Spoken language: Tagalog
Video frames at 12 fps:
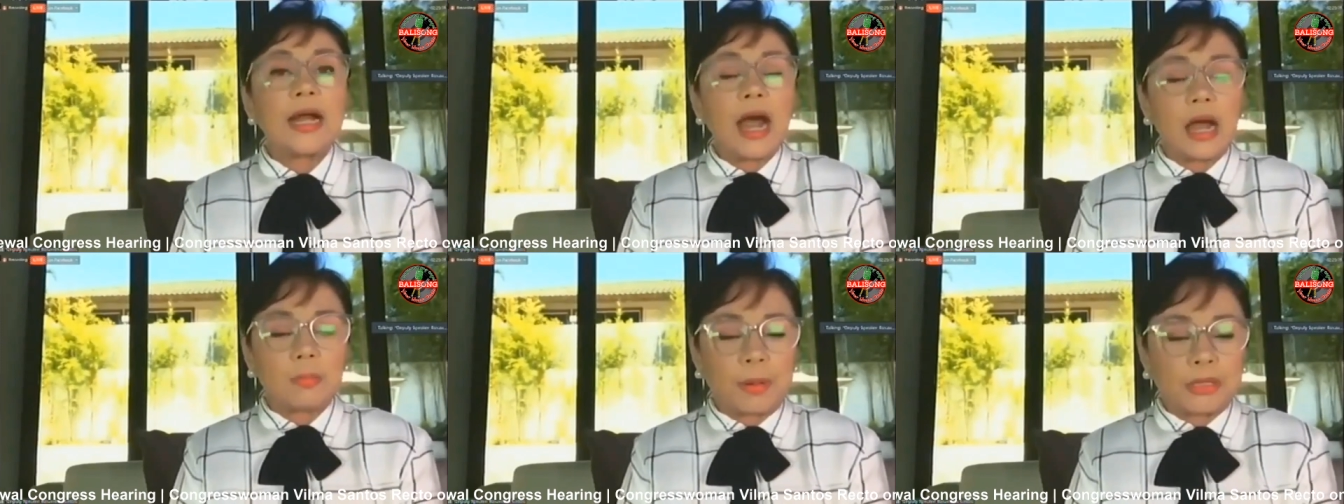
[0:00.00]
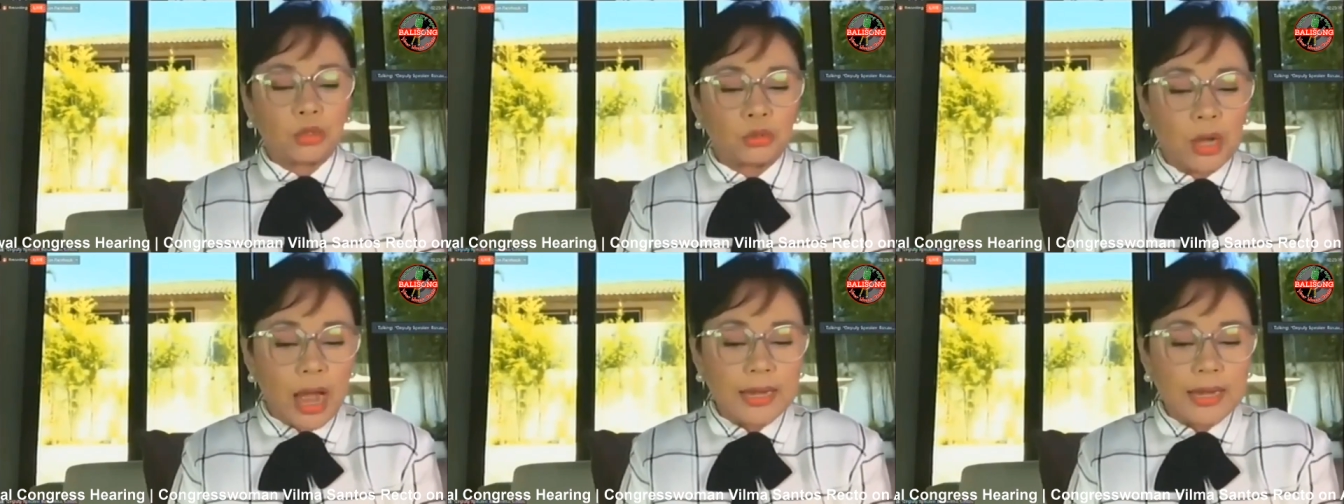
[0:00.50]
at
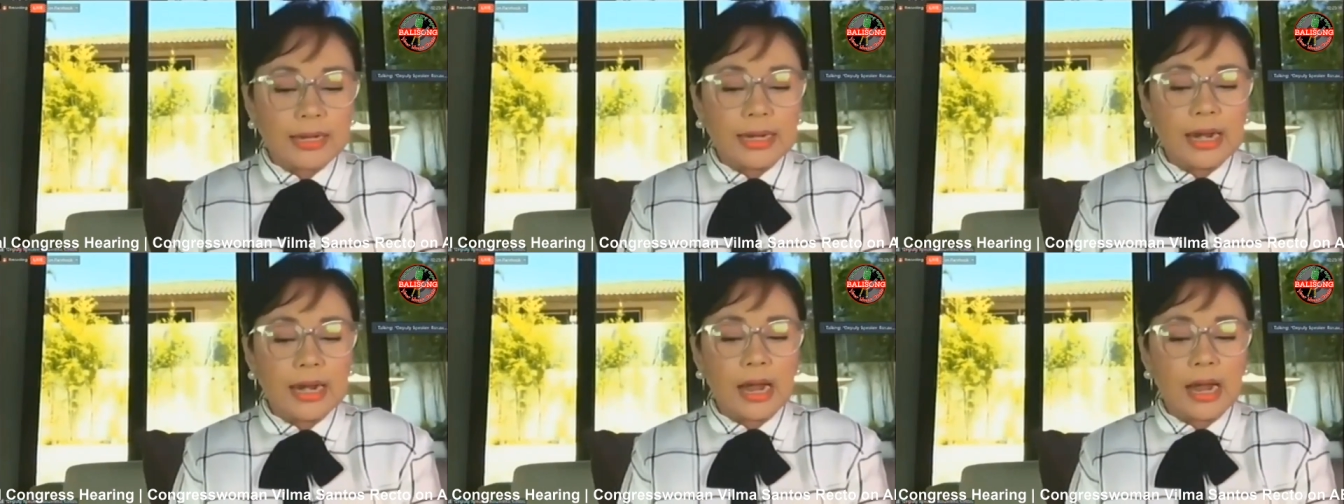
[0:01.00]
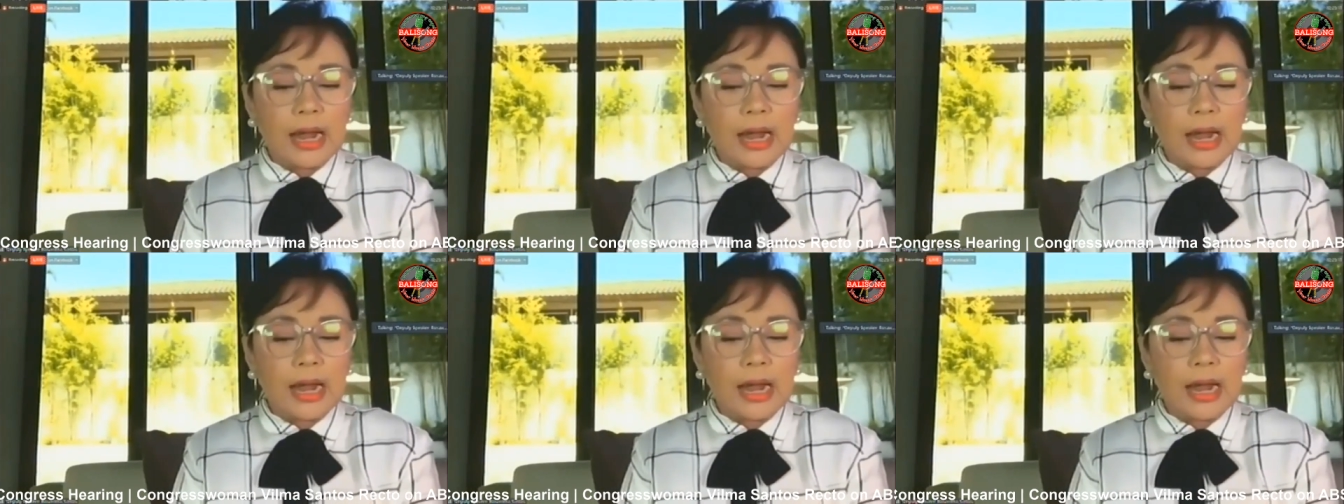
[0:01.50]
patunayan nila
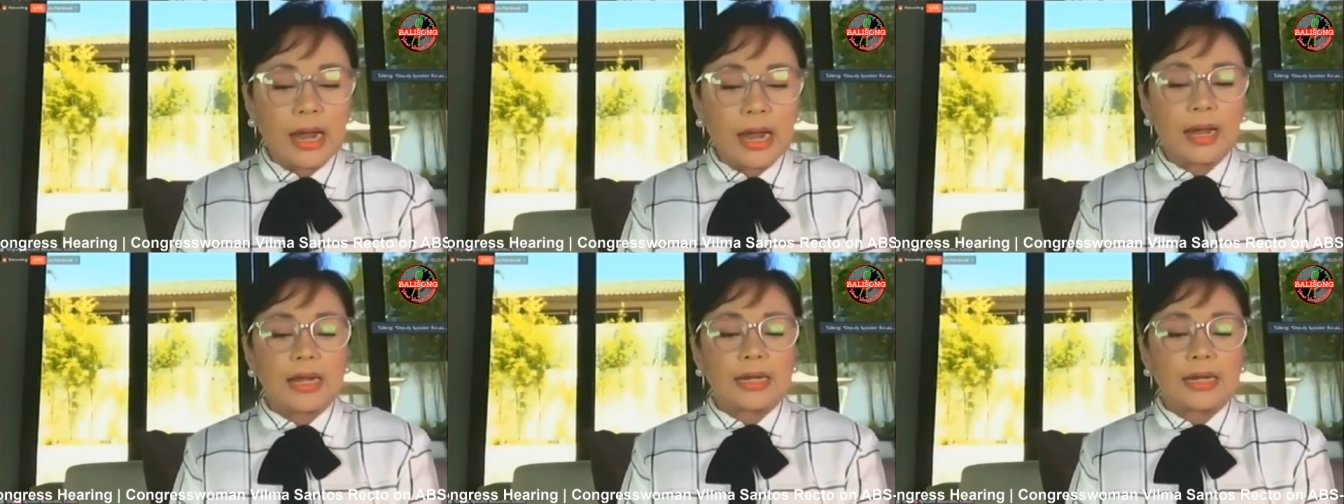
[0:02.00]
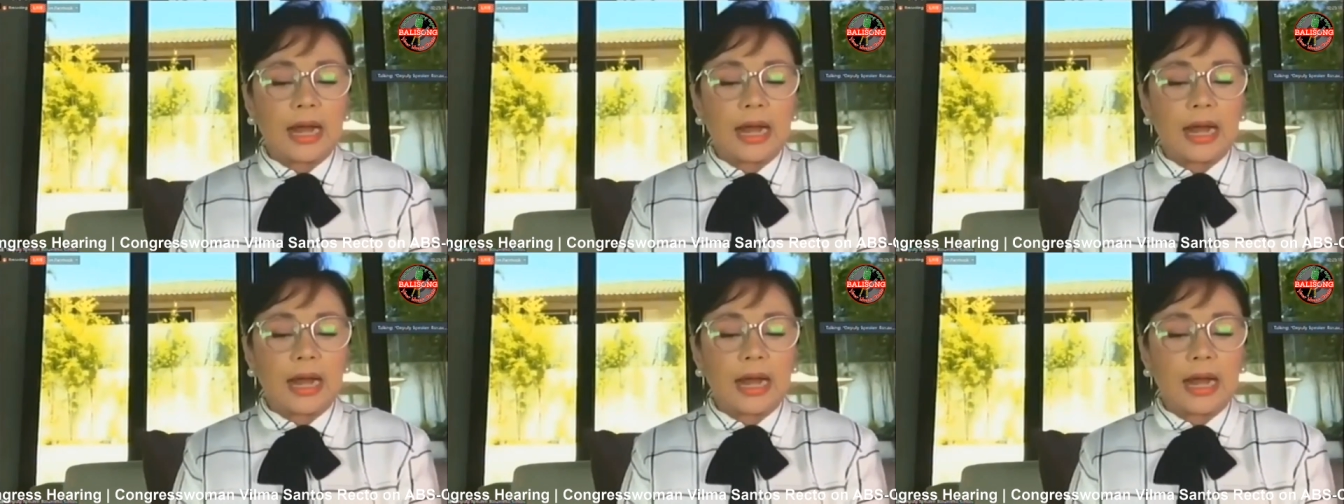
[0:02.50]
na